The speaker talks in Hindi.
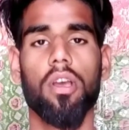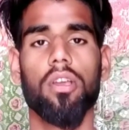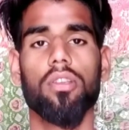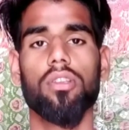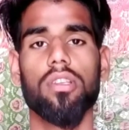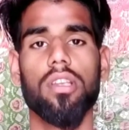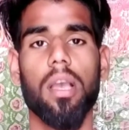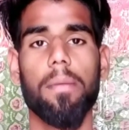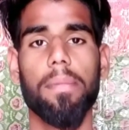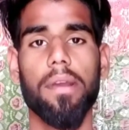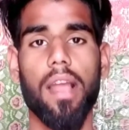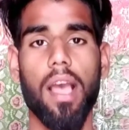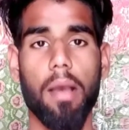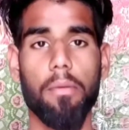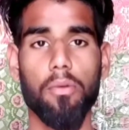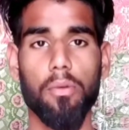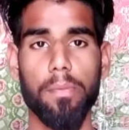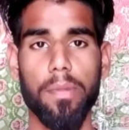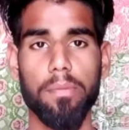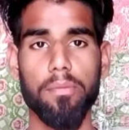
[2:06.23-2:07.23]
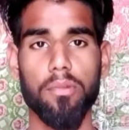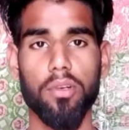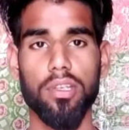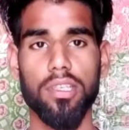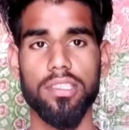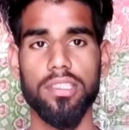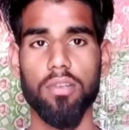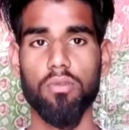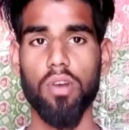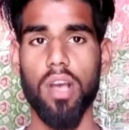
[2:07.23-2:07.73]
तो यहाँ पर आपको मैं बोलना
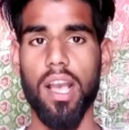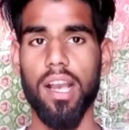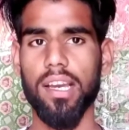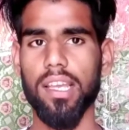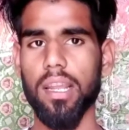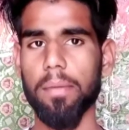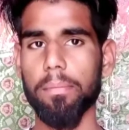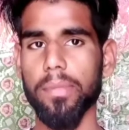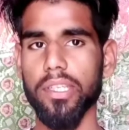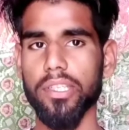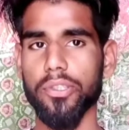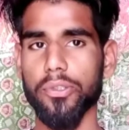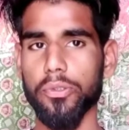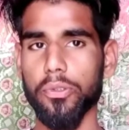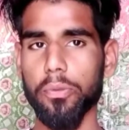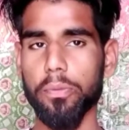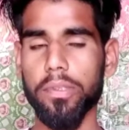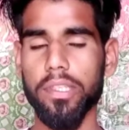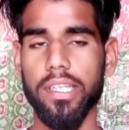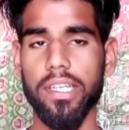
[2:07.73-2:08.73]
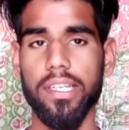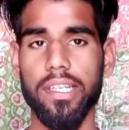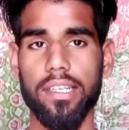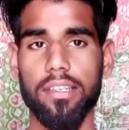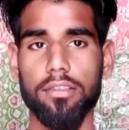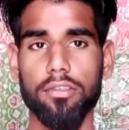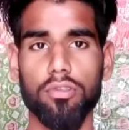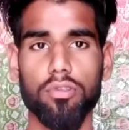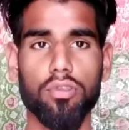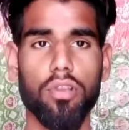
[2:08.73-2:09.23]
चाहूँगा अगर आप एक यूट्यूब क्रिएटर
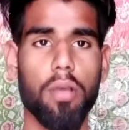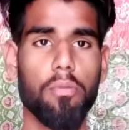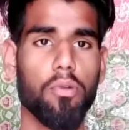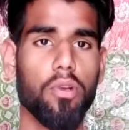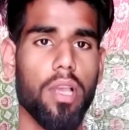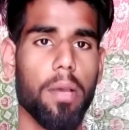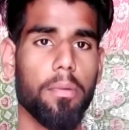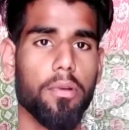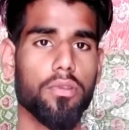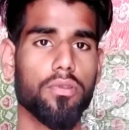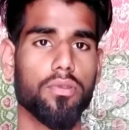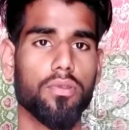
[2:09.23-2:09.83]
हैं दोस्तों आपको यहाँ पर